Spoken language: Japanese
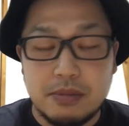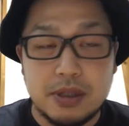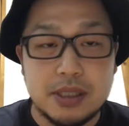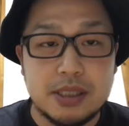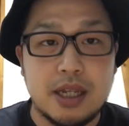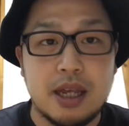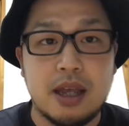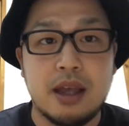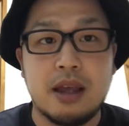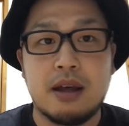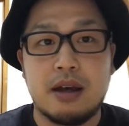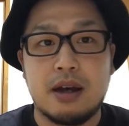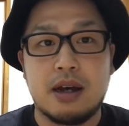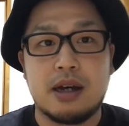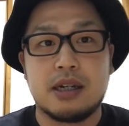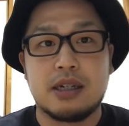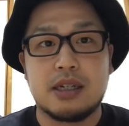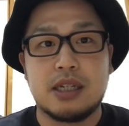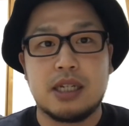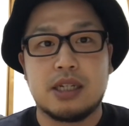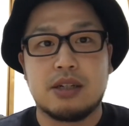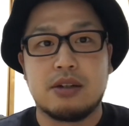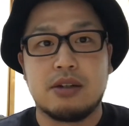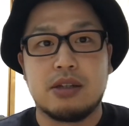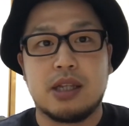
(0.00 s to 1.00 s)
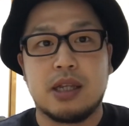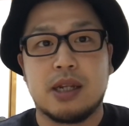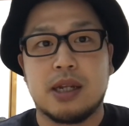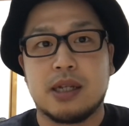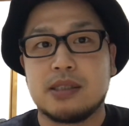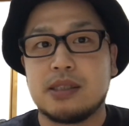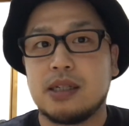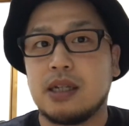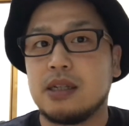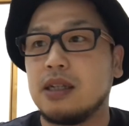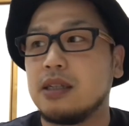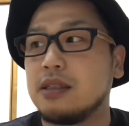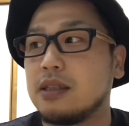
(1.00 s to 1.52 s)
まあ、前半行くってなっ
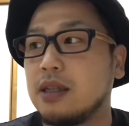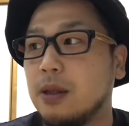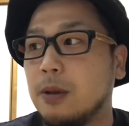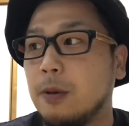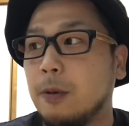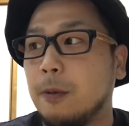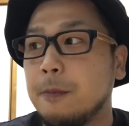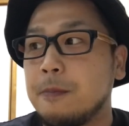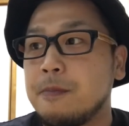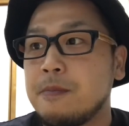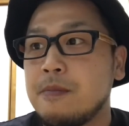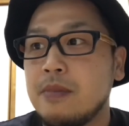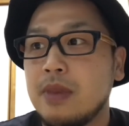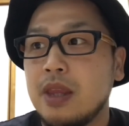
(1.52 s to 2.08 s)
てたんですけど、